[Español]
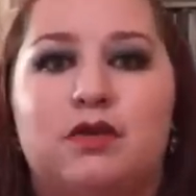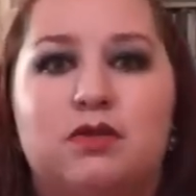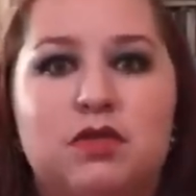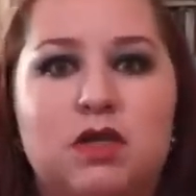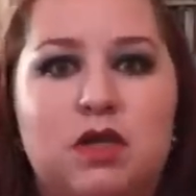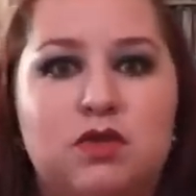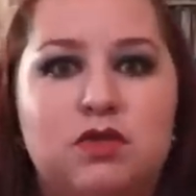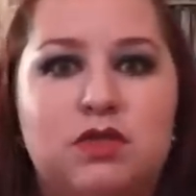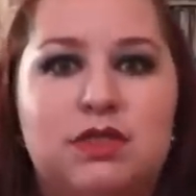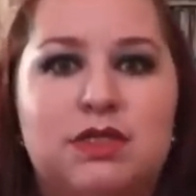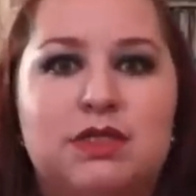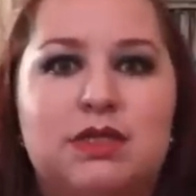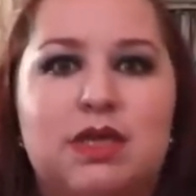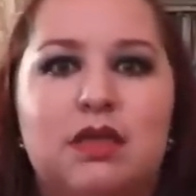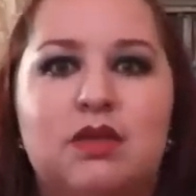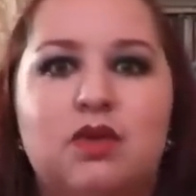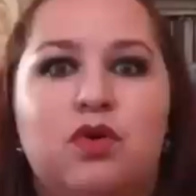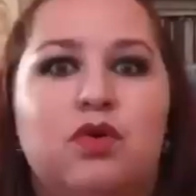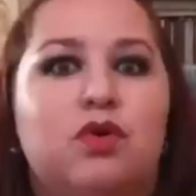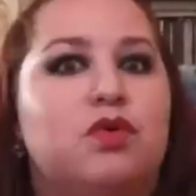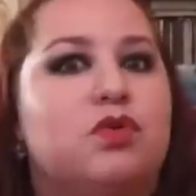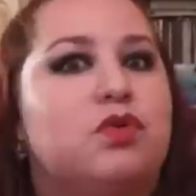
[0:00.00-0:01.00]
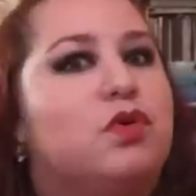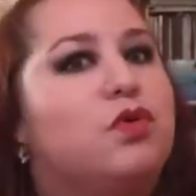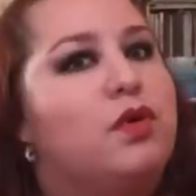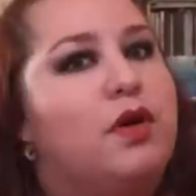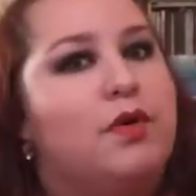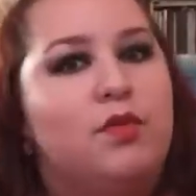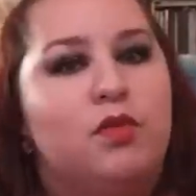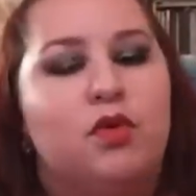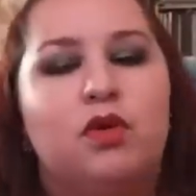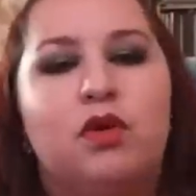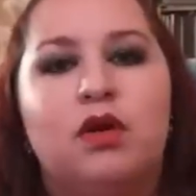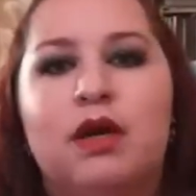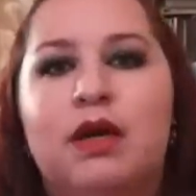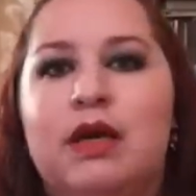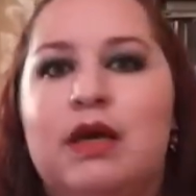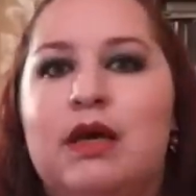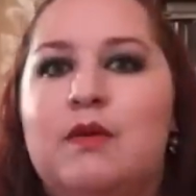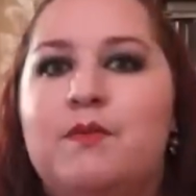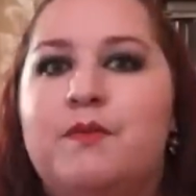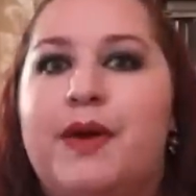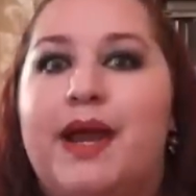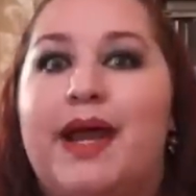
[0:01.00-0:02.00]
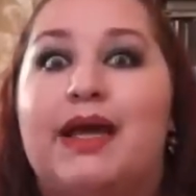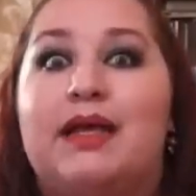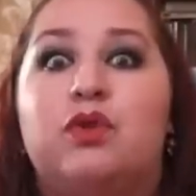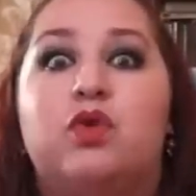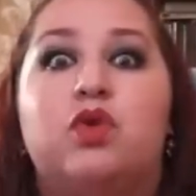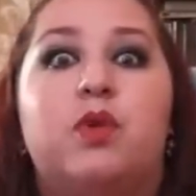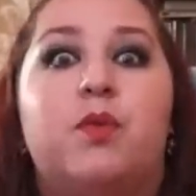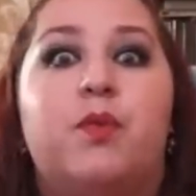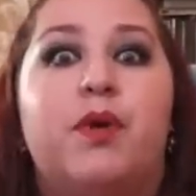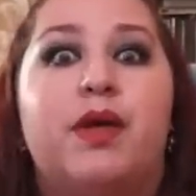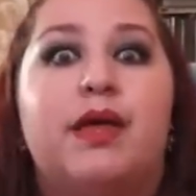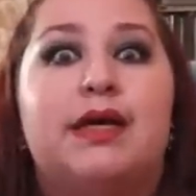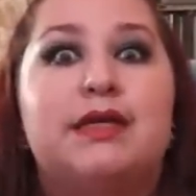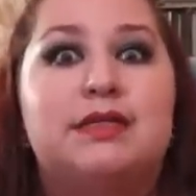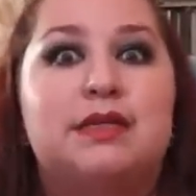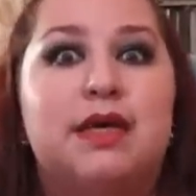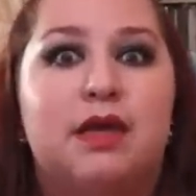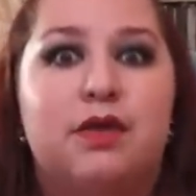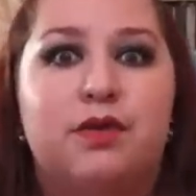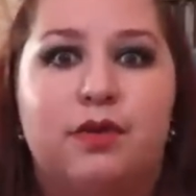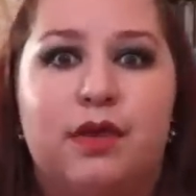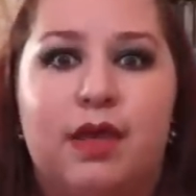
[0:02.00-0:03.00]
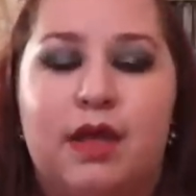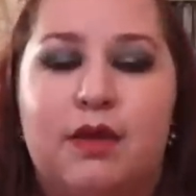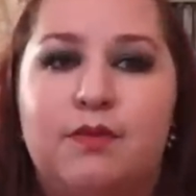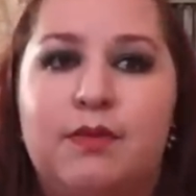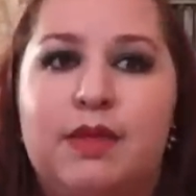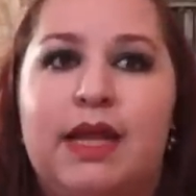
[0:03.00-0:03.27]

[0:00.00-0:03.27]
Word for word: Yo se los enseño con todo amor para que tú te puedas ayudar.